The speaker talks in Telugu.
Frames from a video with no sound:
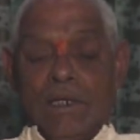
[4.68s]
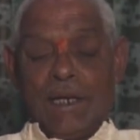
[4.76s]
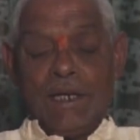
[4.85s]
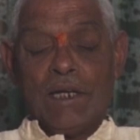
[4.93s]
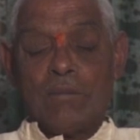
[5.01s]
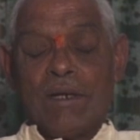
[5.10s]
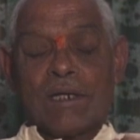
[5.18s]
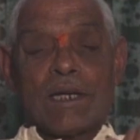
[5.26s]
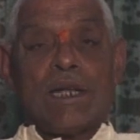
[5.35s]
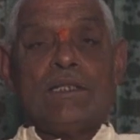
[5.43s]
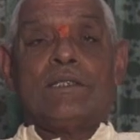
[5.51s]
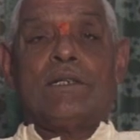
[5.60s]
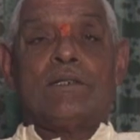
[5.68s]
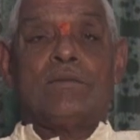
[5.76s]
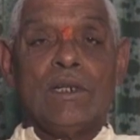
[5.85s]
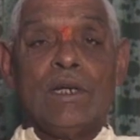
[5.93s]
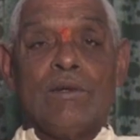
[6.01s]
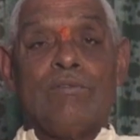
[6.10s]
హెడ్డింగ్ బిట్ రాశారు
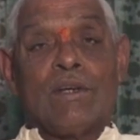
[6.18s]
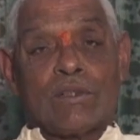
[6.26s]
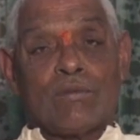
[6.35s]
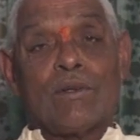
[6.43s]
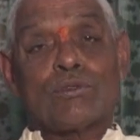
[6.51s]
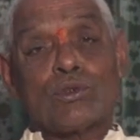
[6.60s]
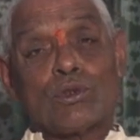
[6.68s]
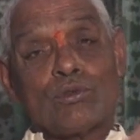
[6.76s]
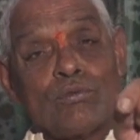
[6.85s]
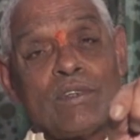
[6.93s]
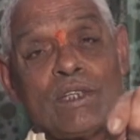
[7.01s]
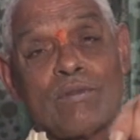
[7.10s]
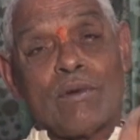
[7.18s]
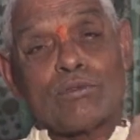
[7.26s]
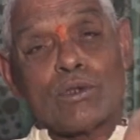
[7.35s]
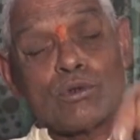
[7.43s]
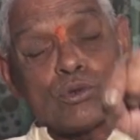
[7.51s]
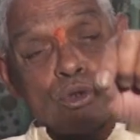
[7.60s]
విధ్వంస
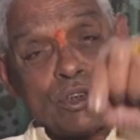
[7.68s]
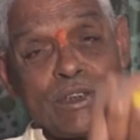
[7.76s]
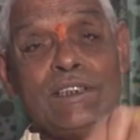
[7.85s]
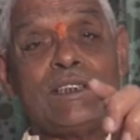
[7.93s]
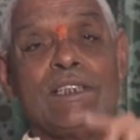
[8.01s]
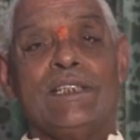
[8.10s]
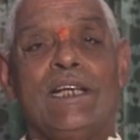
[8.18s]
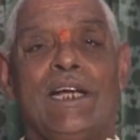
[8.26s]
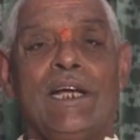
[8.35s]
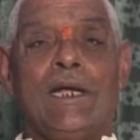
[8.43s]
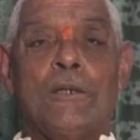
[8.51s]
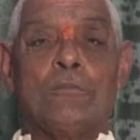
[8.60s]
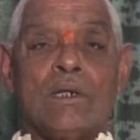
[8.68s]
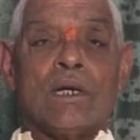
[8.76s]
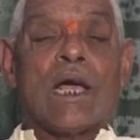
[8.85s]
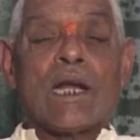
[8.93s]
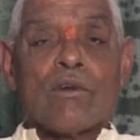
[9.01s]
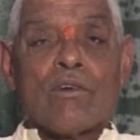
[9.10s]
విధ్వంసం సృష్టించింది
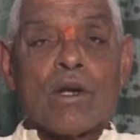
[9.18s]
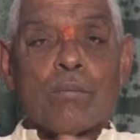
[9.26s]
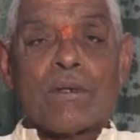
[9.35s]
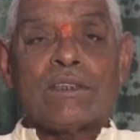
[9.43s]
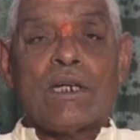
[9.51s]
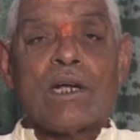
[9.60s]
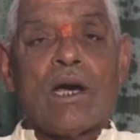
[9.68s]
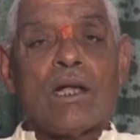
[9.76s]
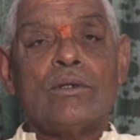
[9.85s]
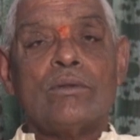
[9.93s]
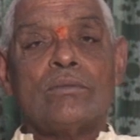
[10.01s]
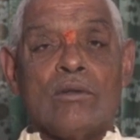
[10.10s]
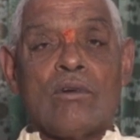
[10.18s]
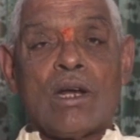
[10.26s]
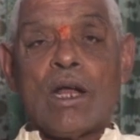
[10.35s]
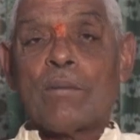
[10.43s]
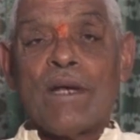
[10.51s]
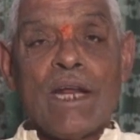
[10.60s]
గన్నవరం ప్రజలు కాదు
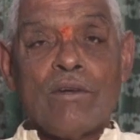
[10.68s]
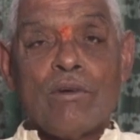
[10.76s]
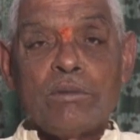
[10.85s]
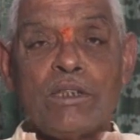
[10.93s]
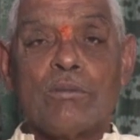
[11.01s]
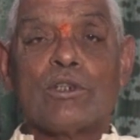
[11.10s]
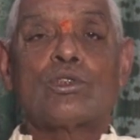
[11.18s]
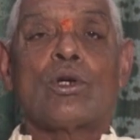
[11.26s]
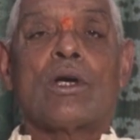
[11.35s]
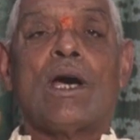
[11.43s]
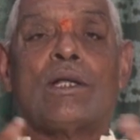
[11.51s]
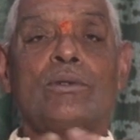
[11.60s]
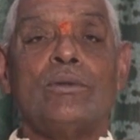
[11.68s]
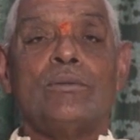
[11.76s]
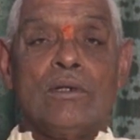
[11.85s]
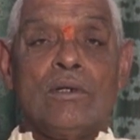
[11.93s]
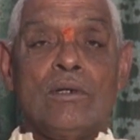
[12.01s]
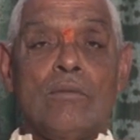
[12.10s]
వల్లభనేని వంశీ మనుషులు కాదు
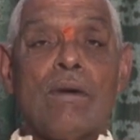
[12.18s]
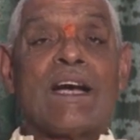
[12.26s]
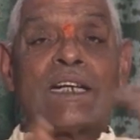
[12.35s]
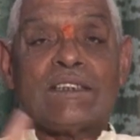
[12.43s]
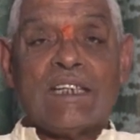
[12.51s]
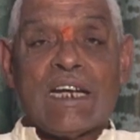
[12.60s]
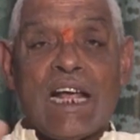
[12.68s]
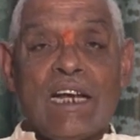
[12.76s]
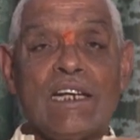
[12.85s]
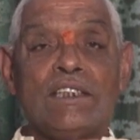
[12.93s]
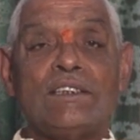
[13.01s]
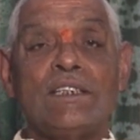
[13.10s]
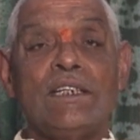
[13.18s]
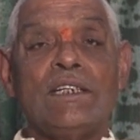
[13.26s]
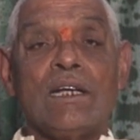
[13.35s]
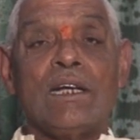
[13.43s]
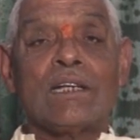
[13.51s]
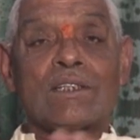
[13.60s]
పక్క జిల్లాల నుంచి
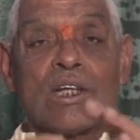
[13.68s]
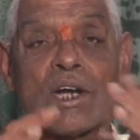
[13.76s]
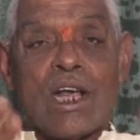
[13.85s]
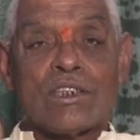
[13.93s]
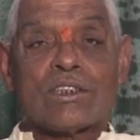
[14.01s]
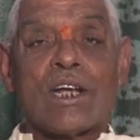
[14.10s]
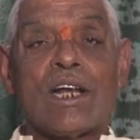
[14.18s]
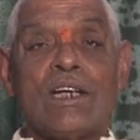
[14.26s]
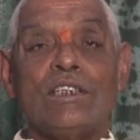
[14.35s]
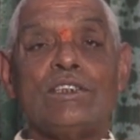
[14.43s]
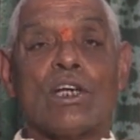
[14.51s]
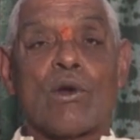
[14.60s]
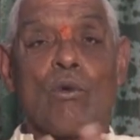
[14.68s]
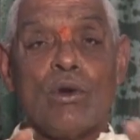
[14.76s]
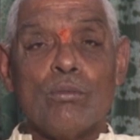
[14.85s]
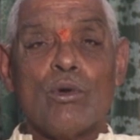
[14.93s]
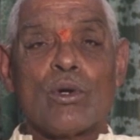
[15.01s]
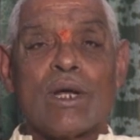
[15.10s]
ఇతర రాష్ట్రాల నుంచి
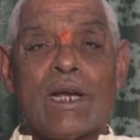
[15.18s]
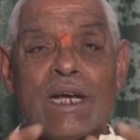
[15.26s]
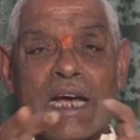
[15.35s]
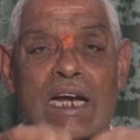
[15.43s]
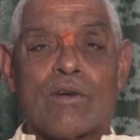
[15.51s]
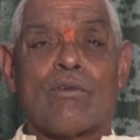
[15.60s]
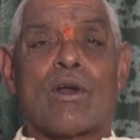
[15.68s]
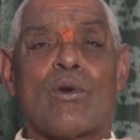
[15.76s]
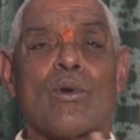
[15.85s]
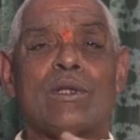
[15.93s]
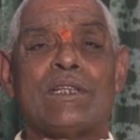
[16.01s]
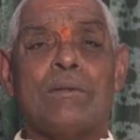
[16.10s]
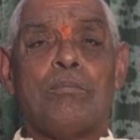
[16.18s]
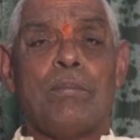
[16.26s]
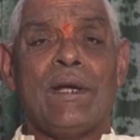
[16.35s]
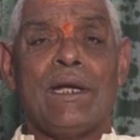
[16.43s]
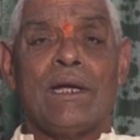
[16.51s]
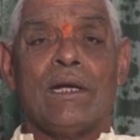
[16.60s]
రౌడీ మొక్కల్ని గన్నవరంలో
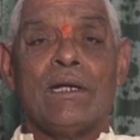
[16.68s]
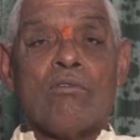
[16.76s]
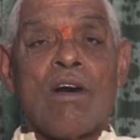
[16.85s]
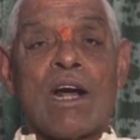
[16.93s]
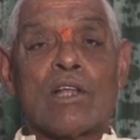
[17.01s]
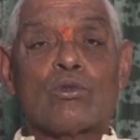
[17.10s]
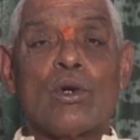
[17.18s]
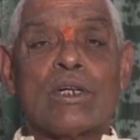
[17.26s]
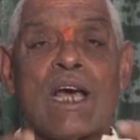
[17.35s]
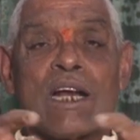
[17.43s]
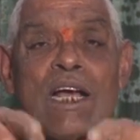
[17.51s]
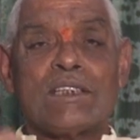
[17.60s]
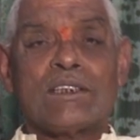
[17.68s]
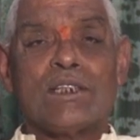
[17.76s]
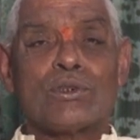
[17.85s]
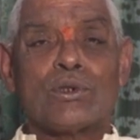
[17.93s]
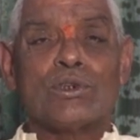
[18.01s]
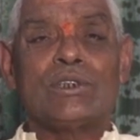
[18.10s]
దింపి వాళ్ళతోటి
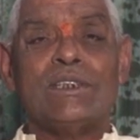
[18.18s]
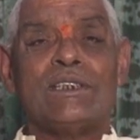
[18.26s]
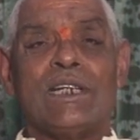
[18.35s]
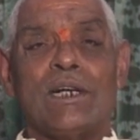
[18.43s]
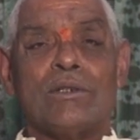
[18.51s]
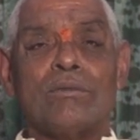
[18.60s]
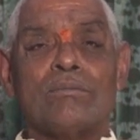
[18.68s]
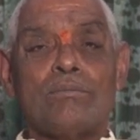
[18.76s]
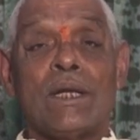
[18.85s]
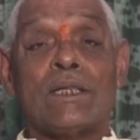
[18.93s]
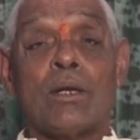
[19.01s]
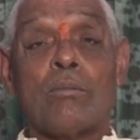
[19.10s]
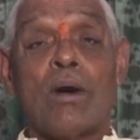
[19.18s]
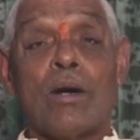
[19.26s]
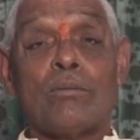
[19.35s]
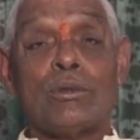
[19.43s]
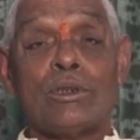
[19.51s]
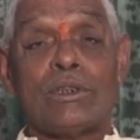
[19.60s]
అరాచకం సృష్టించాడు
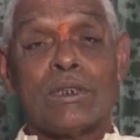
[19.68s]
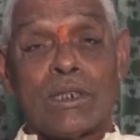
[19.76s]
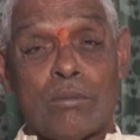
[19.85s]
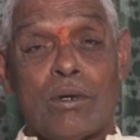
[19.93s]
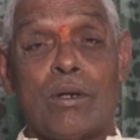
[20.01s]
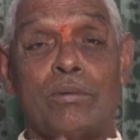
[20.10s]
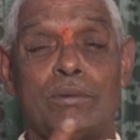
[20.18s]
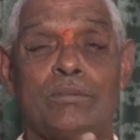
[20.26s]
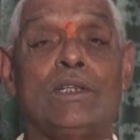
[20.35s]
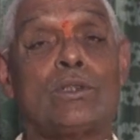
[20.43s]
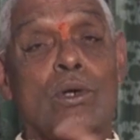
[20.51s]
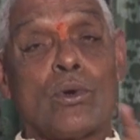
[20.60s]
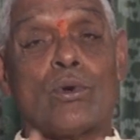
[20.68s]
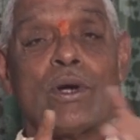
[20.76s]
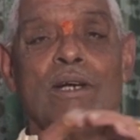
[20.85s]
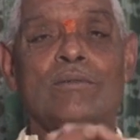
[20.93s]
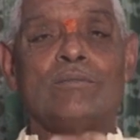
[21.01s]
పెద్దబాబు చిన్నబాబు ఇద్దరు కూడా